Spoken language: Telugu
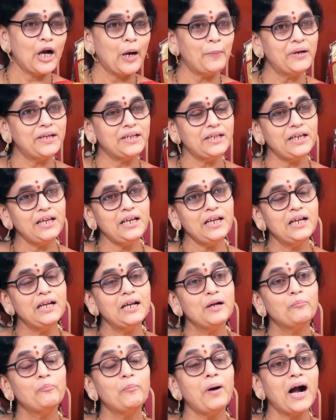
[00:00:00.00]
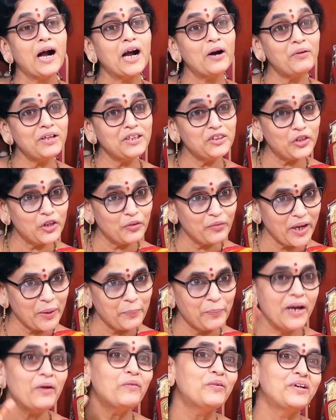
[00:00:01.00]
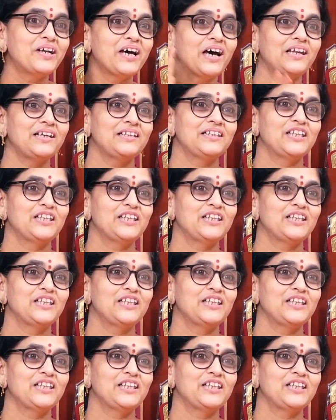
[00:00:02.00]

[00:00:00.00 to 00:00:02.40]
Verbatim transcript: కాబట్టి భగవంతుడి వైపే ఉండాలి